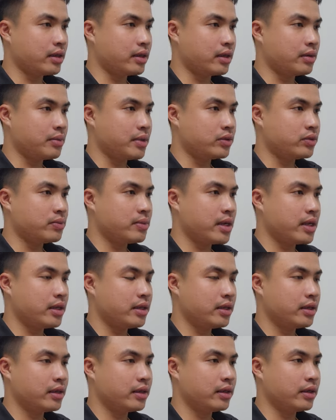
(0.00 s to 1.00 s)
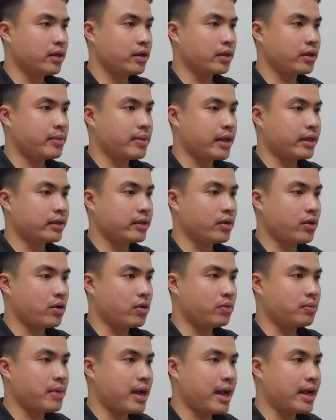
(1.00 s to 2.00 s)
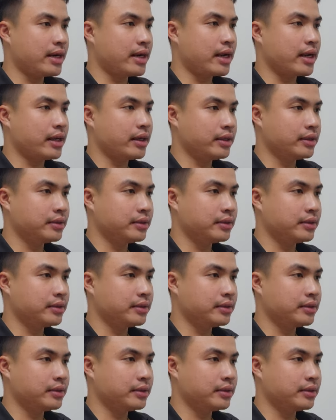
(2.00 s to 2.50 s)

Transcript: B2B à, rồi các bạn chọn bán này